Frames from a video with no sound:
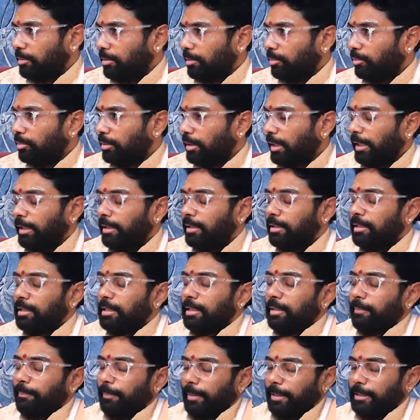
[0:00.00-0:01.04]
కూడా ఉంటాయి
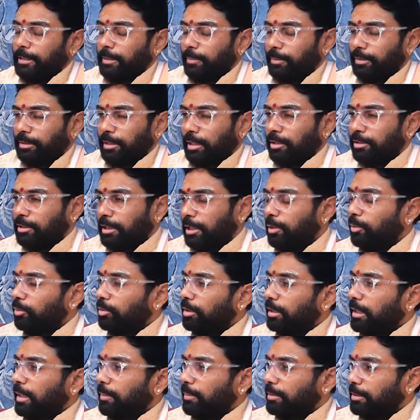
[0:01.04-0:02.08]
పంచమ స్థానం శని
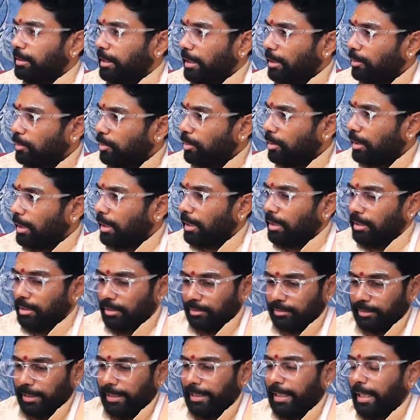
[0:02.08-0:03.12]
ఉంది కాబట్టి శనికి కూడా
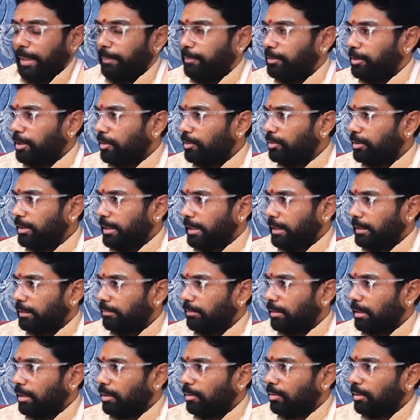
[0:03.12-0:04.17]
తైలాభిషేకం చేయడం
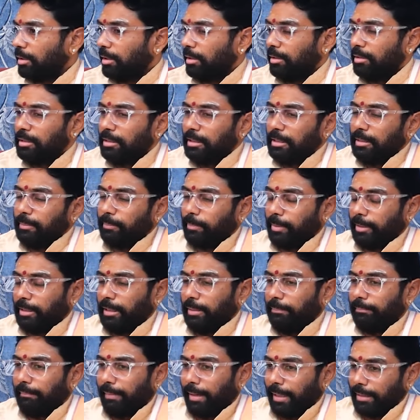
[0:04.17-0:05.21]
ద్వారా కూడా
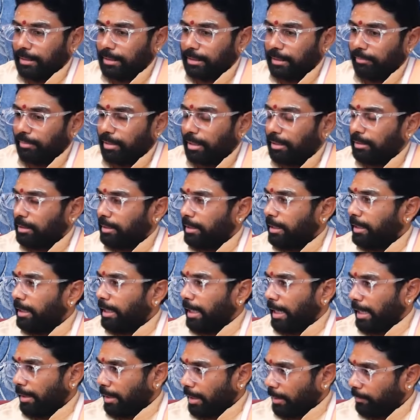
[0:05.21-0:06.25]
ప్రతి మాస శివరాత్రికి
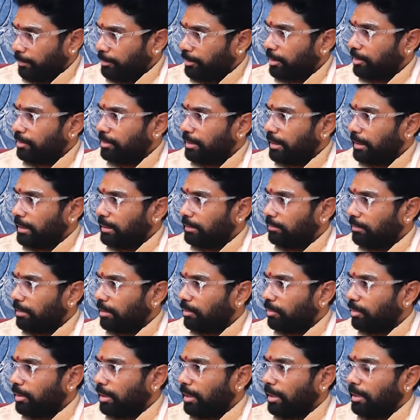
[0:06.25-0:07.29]
ఆ అభిషేకం చేయడం
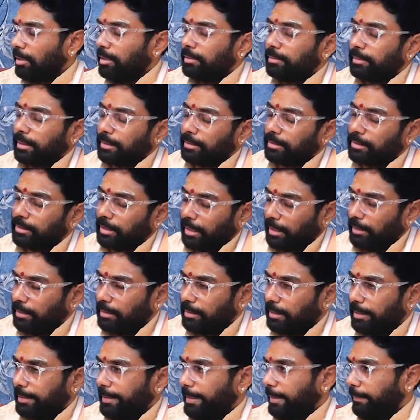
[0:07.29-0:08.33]
ద్వారా కూడా
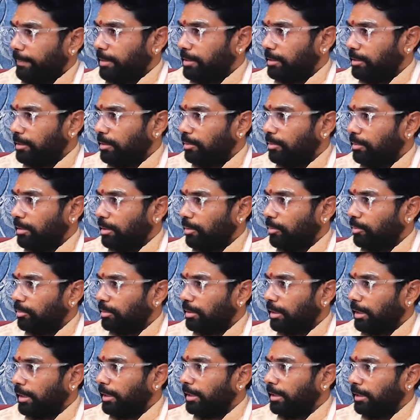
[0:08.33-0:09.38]
శాంతి కలిగే పరిస్థితులు కూడా
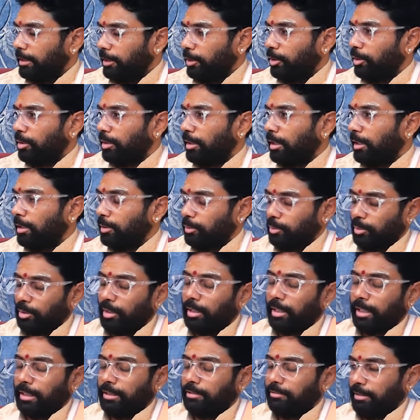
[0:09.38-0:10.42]
ఉంటాయి ఈ యొక్క
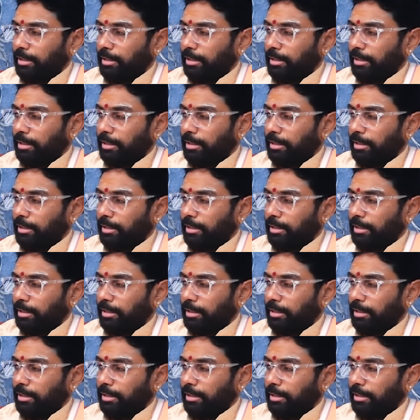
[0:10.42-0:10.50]
తులారాశి